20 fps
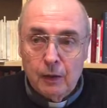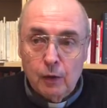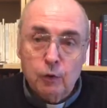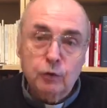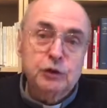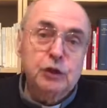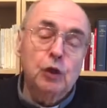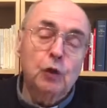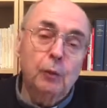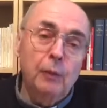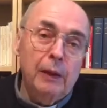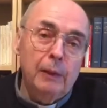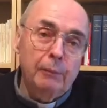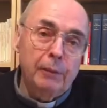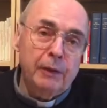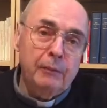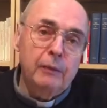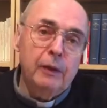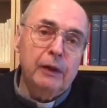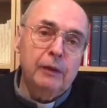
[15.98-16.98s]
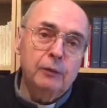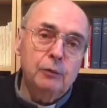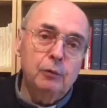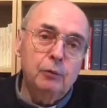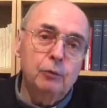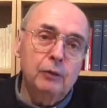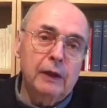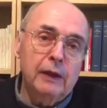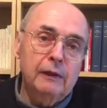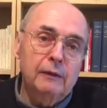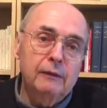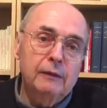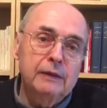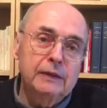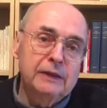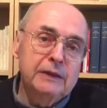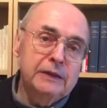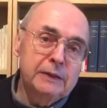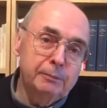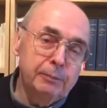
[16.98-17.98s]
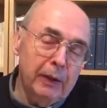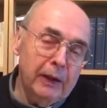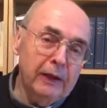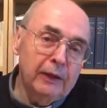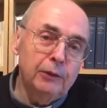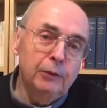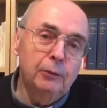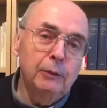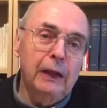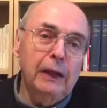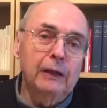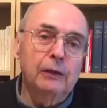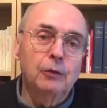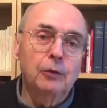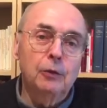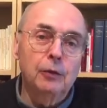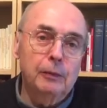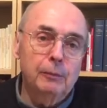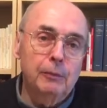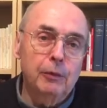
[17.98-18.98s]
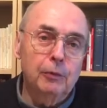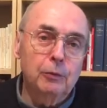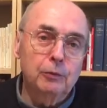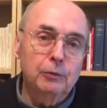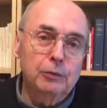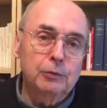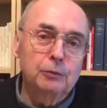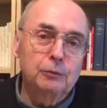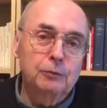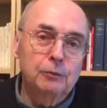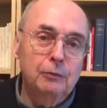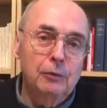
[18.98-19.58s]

Così come la prima lettura ci parla di un altro lebroso,